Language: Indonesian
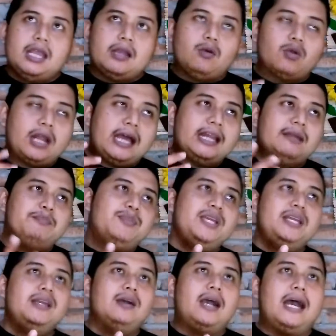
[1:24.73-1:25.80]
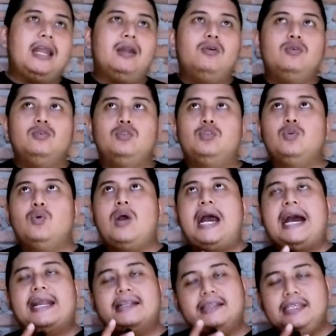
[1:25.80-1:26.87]
Kurang lebih kalau untuk
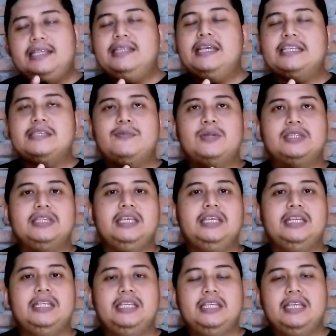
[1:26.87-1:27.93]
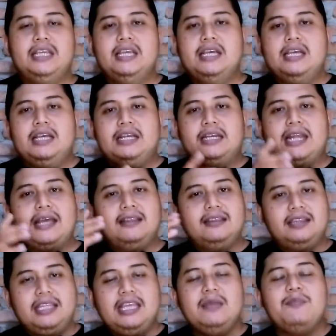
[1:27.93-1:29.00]
artinya seperti ini.
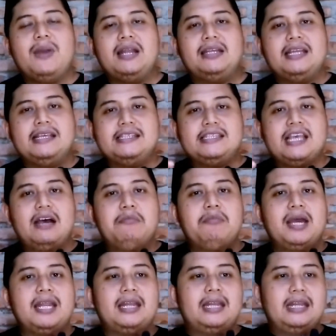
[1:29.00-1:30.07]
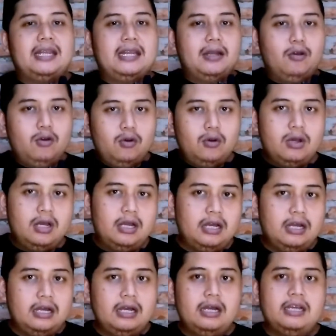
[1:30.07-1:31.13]
Nanti pada zaman uh,
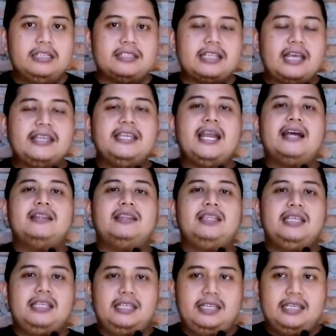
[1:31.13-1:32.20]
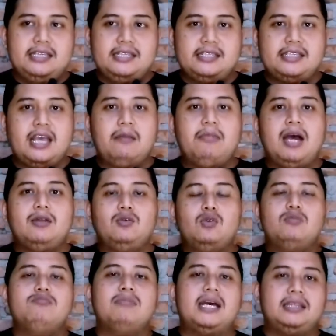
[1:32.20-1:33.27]
eh, sayati zaman
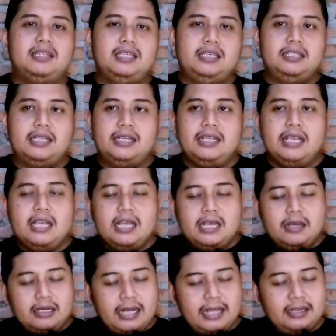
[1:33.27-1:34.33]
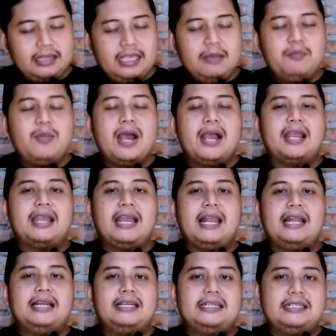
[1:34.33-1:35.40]
ummati. Jadi nanti
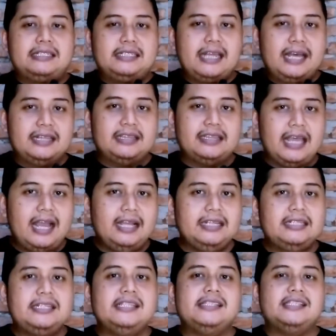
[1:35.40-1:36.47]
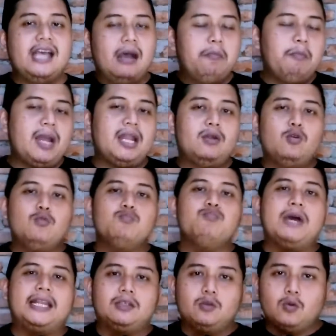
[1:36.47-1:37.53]
bakal datang di zaman
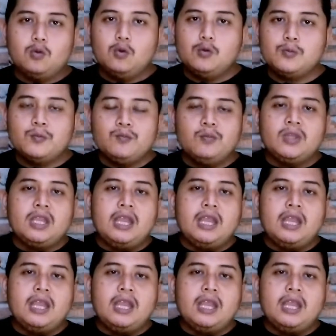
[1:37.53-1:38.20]
umatku